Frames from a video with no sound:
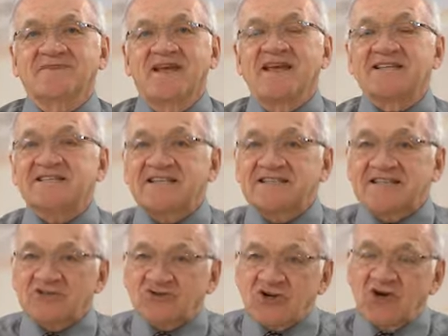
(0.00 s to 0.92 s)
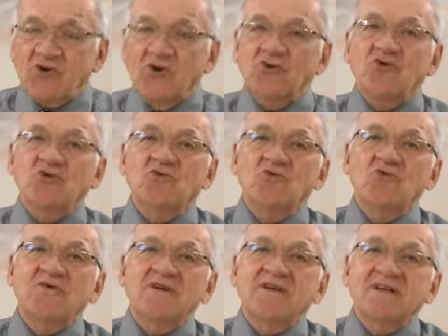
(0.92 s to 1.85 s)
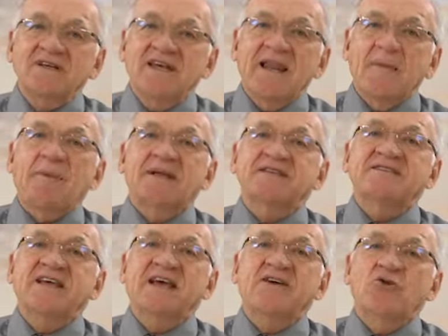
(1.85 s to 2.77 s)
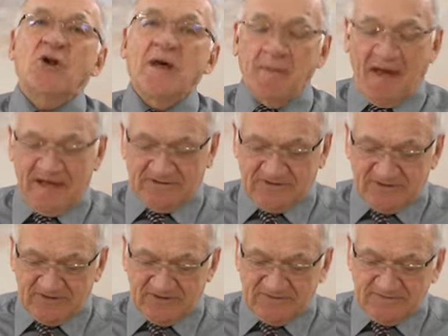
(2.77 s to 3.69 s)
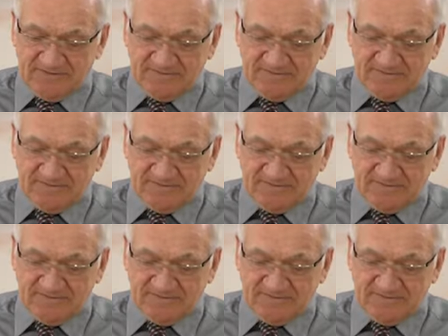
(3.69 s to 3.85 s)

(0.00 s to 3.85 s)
et c'est à chacun de nous qu'il appartient de la prendre.